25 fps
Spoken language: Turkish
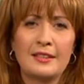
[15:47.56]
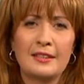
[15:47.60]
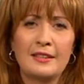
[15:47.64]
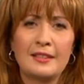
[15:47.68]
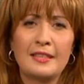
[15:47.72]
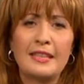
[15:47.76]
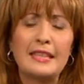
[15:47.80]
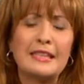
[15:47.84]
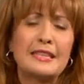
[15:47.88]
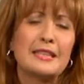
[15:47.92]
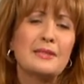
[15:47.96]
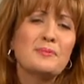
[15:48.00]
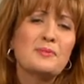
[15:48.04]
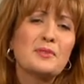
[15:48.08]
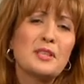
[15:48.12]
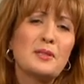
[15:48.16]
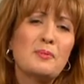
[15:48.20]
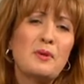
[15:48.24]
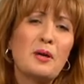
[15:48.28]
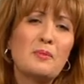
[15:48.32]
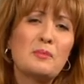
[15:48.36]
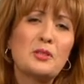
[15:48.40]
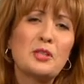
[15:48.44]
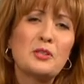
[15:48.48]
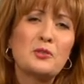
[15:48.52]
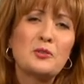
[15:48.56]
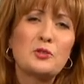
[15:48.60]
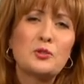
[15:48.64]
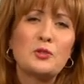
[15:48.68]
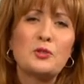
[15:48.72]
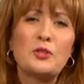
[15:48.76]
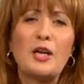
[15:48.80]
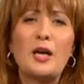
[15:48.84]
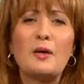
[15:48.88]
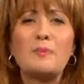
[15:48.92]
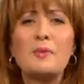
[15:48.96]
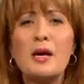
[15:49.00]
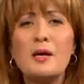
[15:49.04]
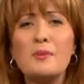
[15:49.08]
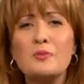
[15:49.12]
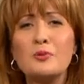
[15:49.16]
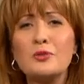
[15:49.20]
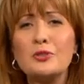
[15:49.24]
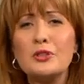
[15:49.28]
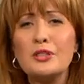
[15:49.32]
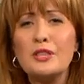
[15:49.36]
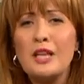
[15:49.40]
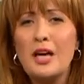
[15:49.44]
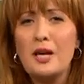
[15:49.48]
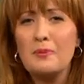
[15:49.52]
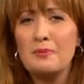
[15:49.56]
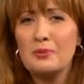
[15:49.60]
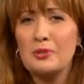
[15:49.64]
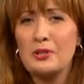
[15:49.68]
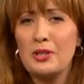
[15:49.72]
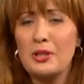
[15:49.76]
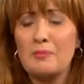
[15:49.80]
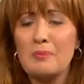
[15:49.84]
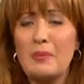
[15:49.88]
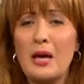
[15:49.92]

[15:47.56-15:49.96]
Gittiğim zaman bile düşün ya ben burada ne yapacağım?